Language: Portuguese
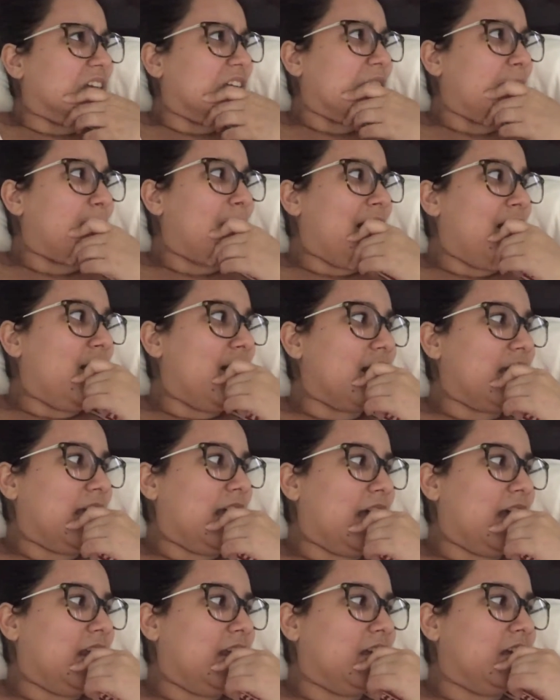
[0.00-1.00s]
Que bairro é
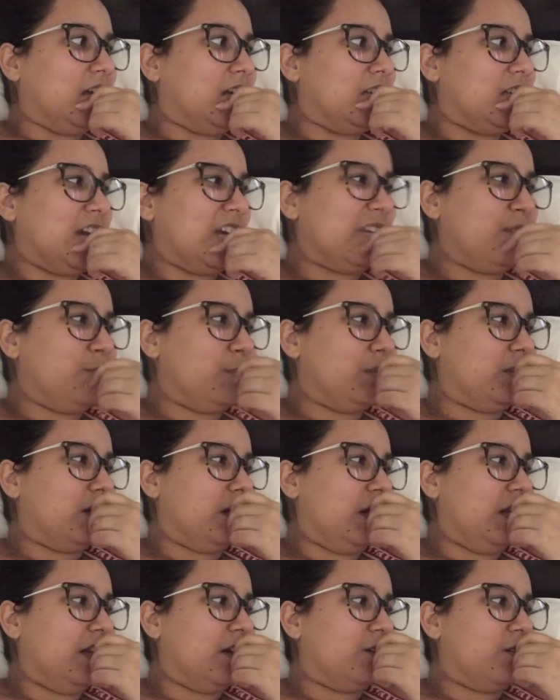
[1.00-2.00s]
aquele? Jardim
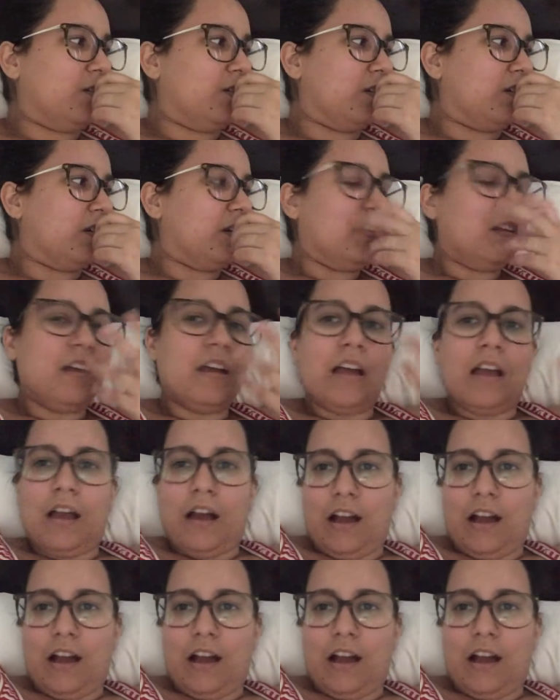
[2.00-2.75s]
Botânico? Jardim Botânico.